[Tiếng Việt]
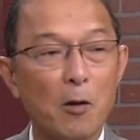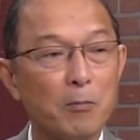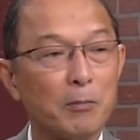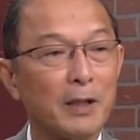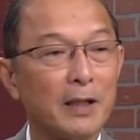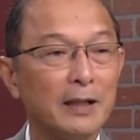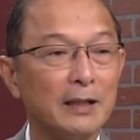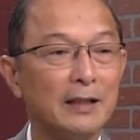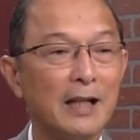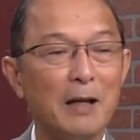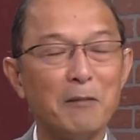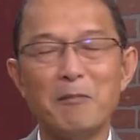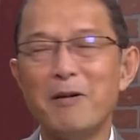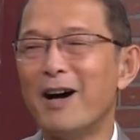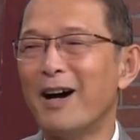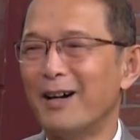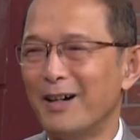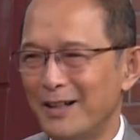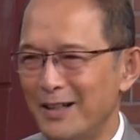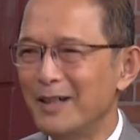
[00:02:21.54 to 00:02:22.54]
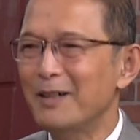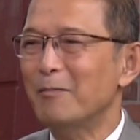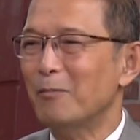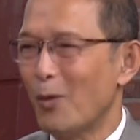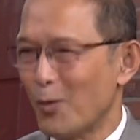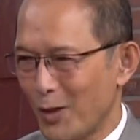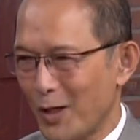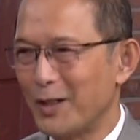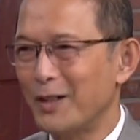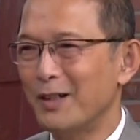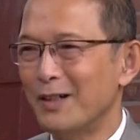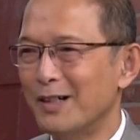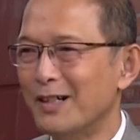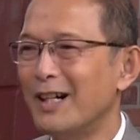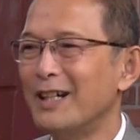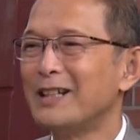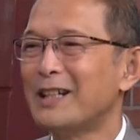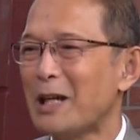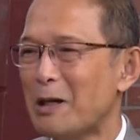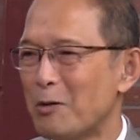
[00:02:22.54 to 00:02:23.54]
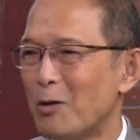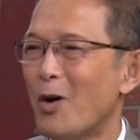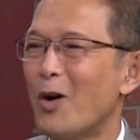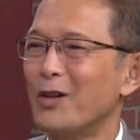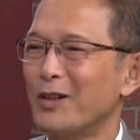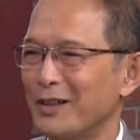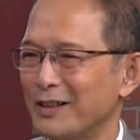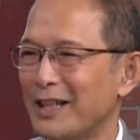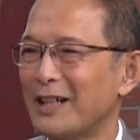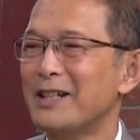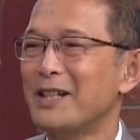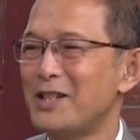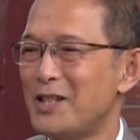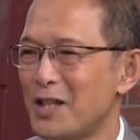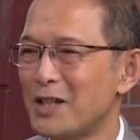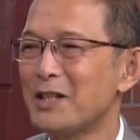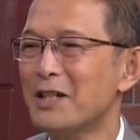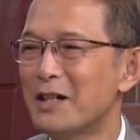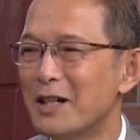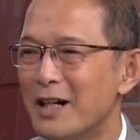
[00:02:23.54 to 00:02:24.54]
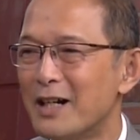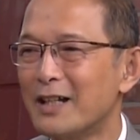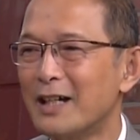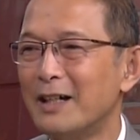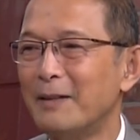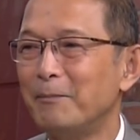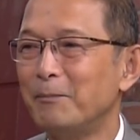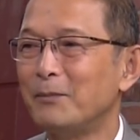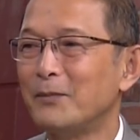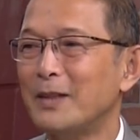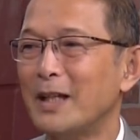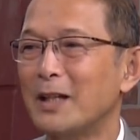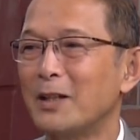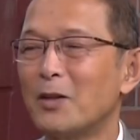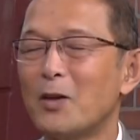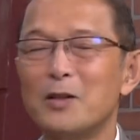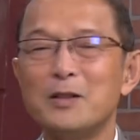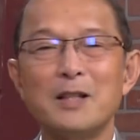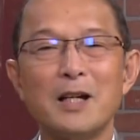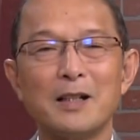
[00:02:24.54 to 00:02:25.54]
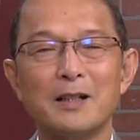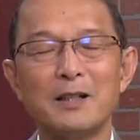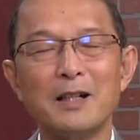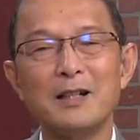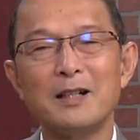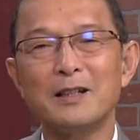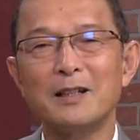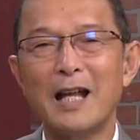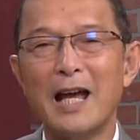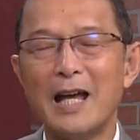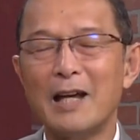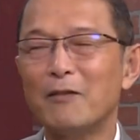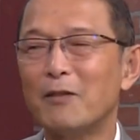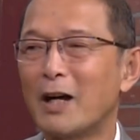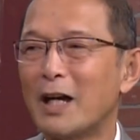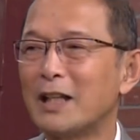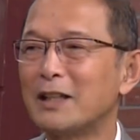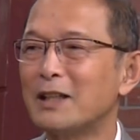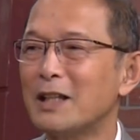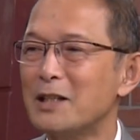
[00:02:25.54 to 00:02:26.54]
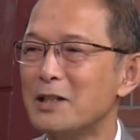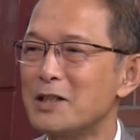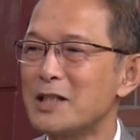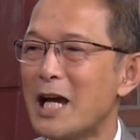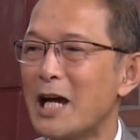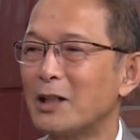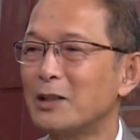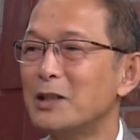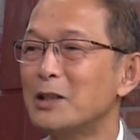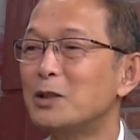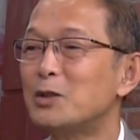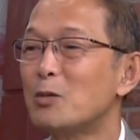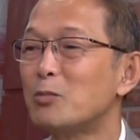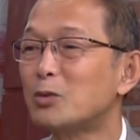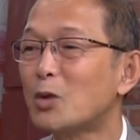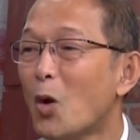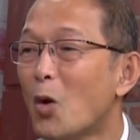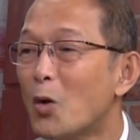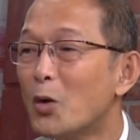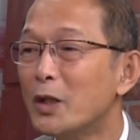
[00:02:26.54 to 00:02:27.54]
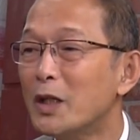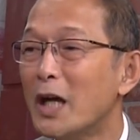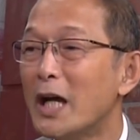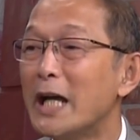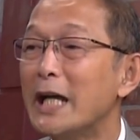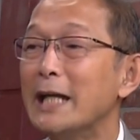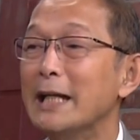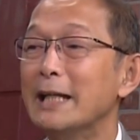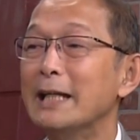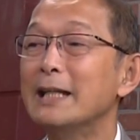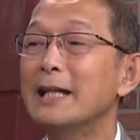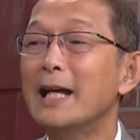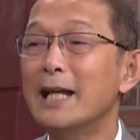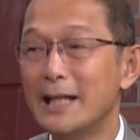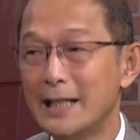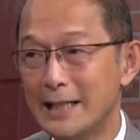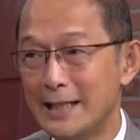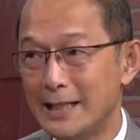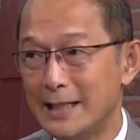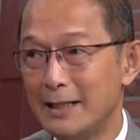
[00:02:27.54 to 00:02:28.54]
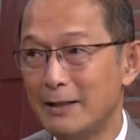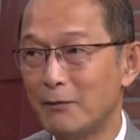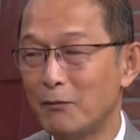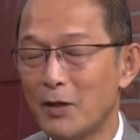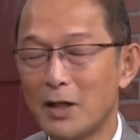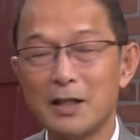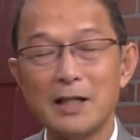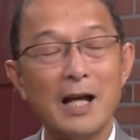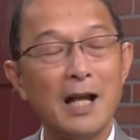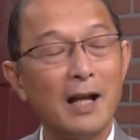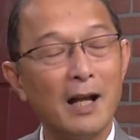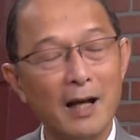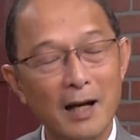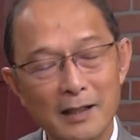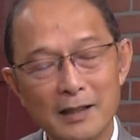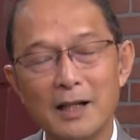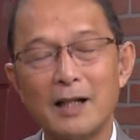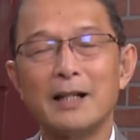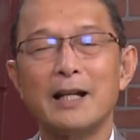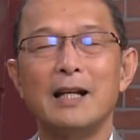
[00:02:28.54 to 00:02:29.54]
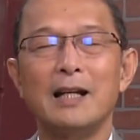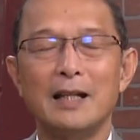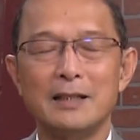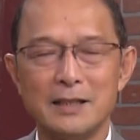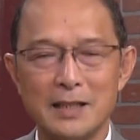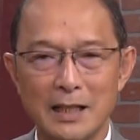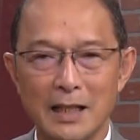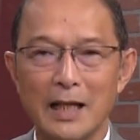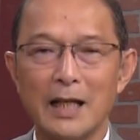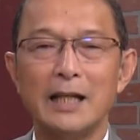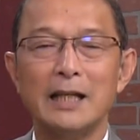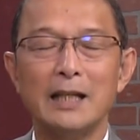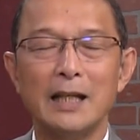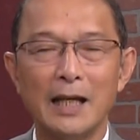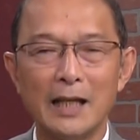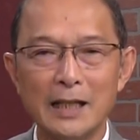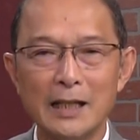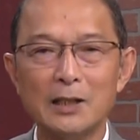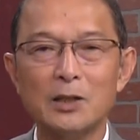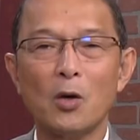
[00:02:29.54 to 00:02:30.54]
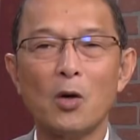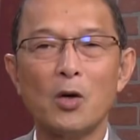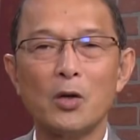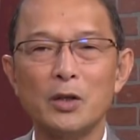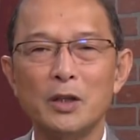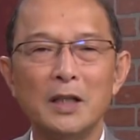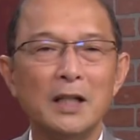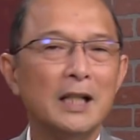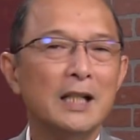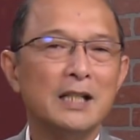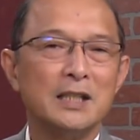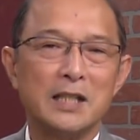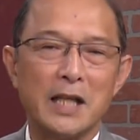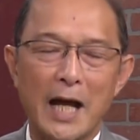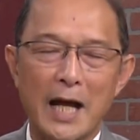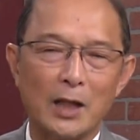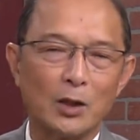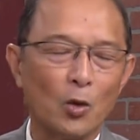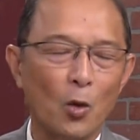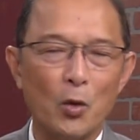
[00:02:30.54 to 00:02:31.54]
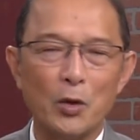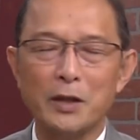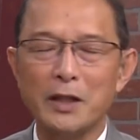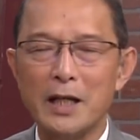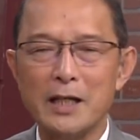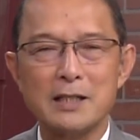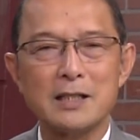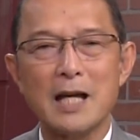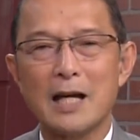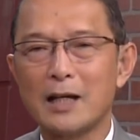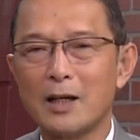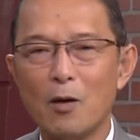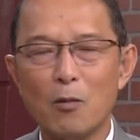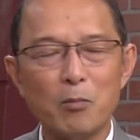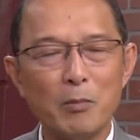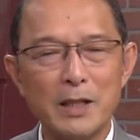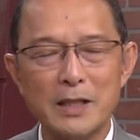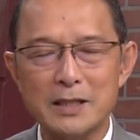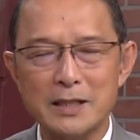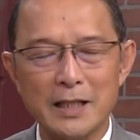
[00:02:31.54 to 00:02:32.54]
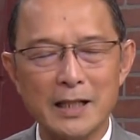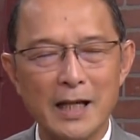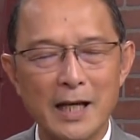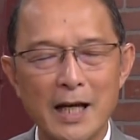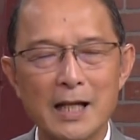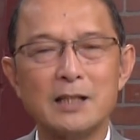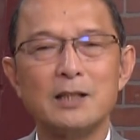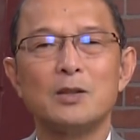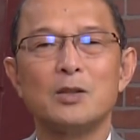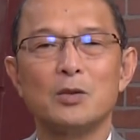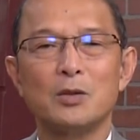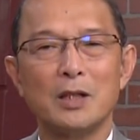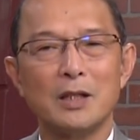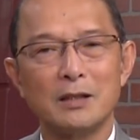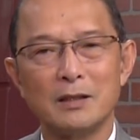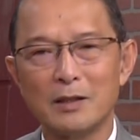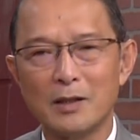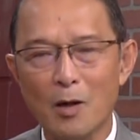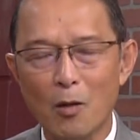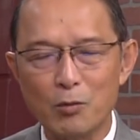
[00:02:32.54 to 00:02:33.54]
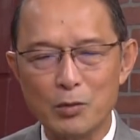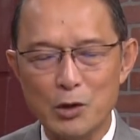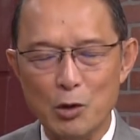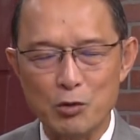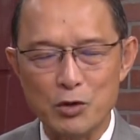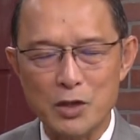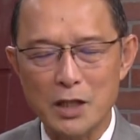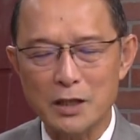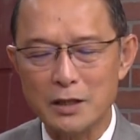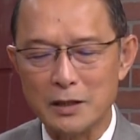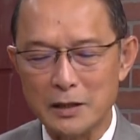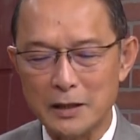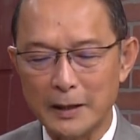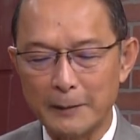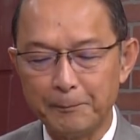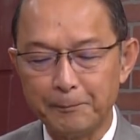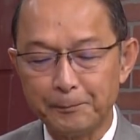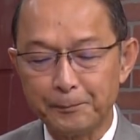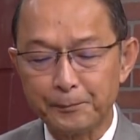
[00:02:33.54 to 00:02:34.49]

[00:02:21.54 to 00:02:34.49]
hôm nay để mà một lần nữa anh kêu gọi người ta đi chích ngừa đó. Thì anh nói rằng đừng để vào cái tình trạng như chúng tôi, ỷ y. Vấn đề lớn ở đây là chỉ ỷ y thôi. Trẻ tuổi nghĩ rằng không bị gì hết cho nên không chịu chích ngừa.